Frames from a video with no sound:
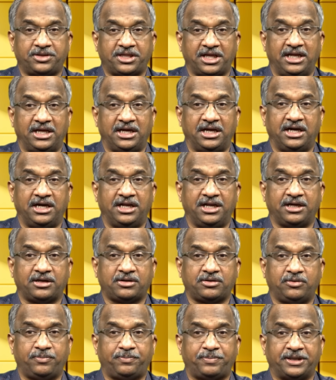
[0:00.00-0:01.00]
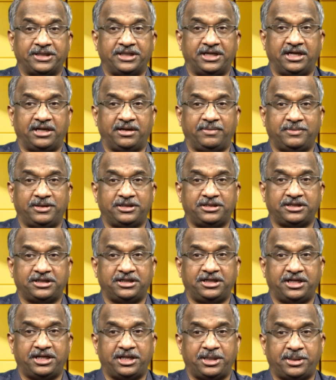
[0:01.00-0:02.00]
తెలంగాణకు ప్రధానమంత్రి
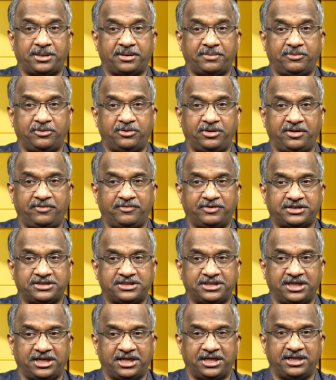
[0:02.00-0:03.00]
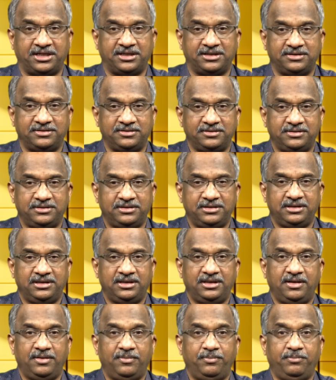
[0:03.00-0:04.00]
నరేంద్ర మోడీ వచ్చి
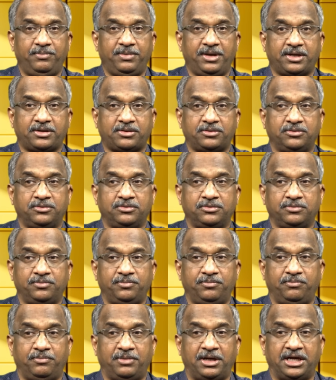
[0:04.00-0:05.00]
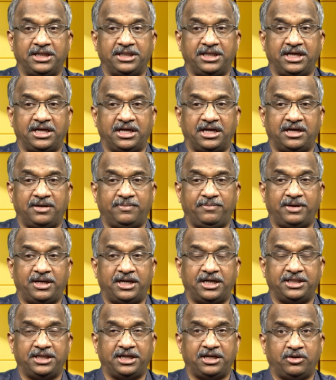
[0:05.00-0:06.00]
మీకు మాదిగ
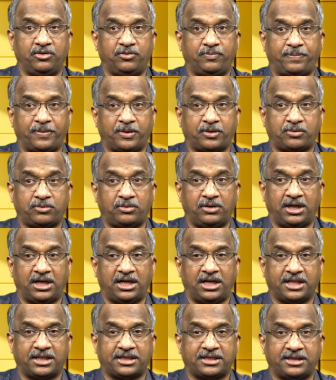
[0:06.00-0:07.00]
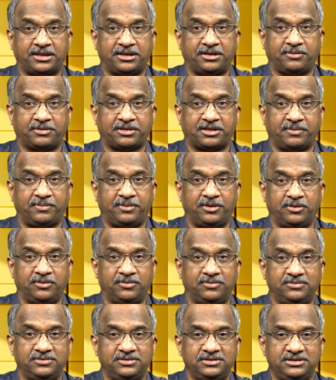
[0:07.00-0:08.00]
మాదిగ ఉపకులాల సద సభలో
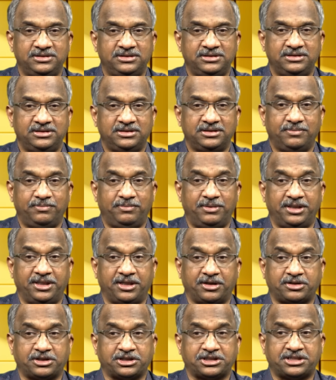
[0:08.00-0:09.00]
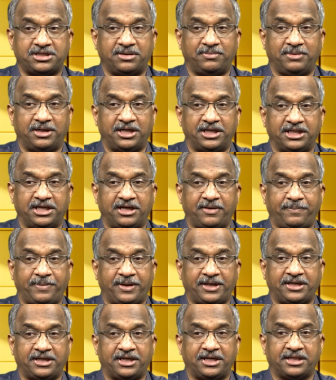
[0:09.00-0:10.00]
మందకృష్ణ మాదిగ
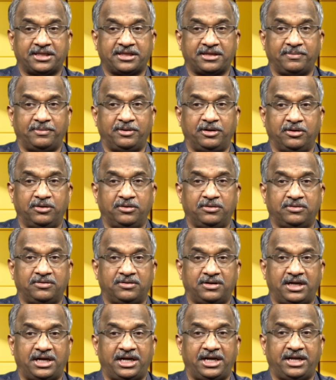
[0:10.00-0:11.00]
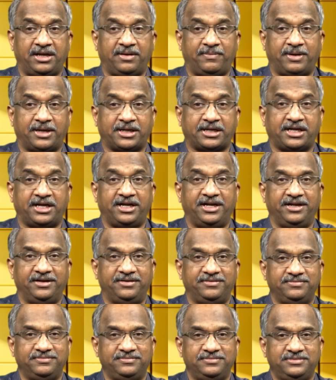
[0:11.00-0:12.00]
పెట్టిన సభలో ఆయన
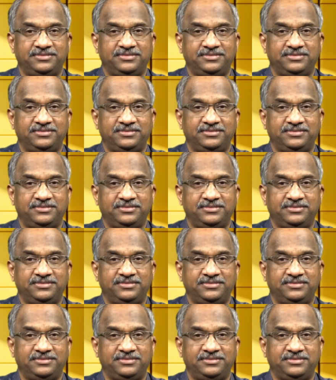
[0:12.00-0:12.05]
మాట్లాడారు